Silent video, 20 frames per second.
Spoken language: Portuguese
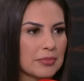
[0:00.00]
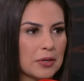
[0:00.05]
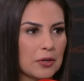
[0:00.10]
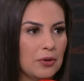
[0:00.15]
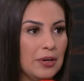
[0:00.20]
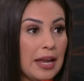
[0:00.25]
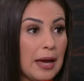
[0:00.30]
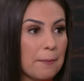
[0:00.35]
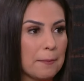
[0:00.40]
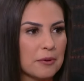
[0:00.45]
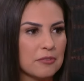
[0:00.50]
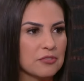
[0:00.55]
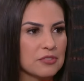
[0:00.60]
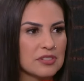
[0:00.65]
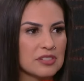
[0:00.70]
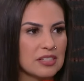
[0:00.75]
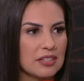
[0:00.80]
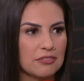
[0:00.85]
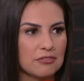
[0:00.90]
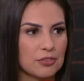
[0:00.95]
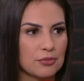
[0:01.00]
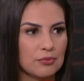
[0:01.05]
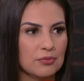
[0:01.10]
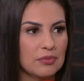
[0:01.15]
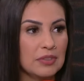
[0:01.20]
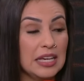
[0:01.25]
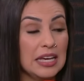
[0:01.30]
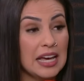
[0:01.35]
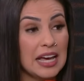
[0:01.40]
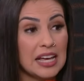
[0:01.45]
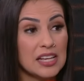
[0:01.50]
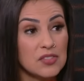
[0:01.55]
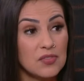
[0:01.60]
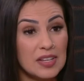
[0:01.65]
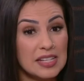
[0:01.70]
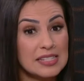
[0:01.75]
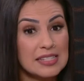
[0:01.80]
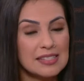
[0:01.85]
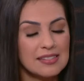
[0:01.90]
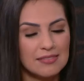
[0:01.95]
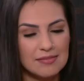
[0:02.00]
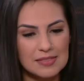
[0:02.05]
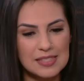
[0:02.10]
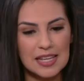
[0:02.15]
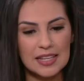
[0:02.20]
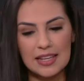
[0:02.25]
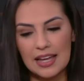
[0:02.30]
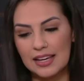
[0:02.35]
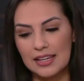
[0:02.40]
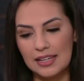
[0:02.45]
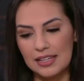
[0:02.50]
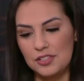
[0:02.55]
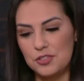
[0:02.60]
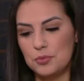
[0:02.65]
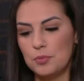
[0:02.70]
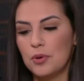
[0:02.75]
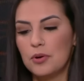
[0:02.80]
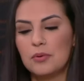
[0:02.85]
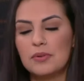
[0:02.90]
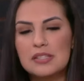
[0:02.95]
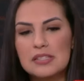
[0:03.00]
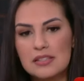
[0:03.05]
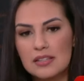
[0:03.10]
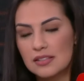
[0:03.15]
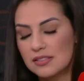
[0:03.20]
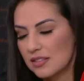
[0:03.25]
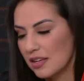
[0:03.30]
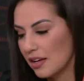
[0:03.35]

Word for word: olhar para você e vão. Às vezes você tá aqui de boa assim,